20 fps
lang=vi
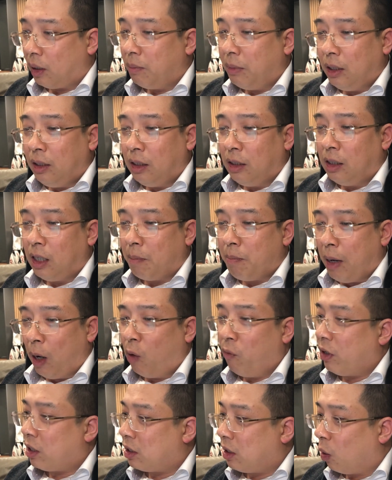tâm đến những người
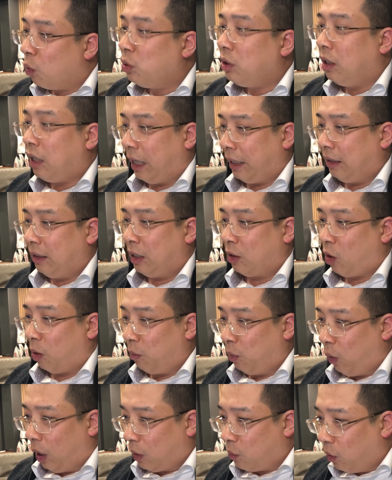béo và xấu như anh để có
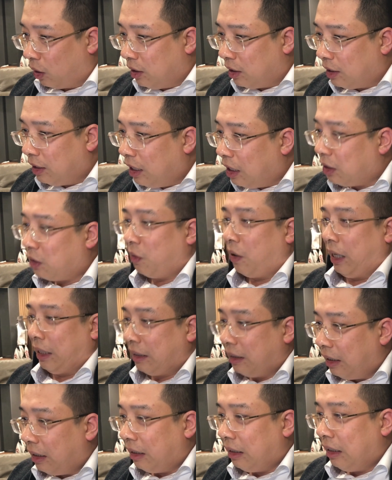một loại quần riêng cho
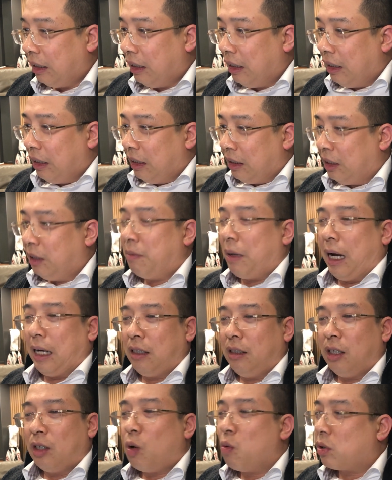anh ấy nhưng mà
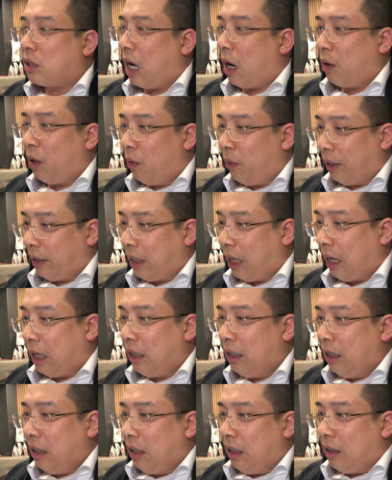anh ơi không sao đâu anh ạ à.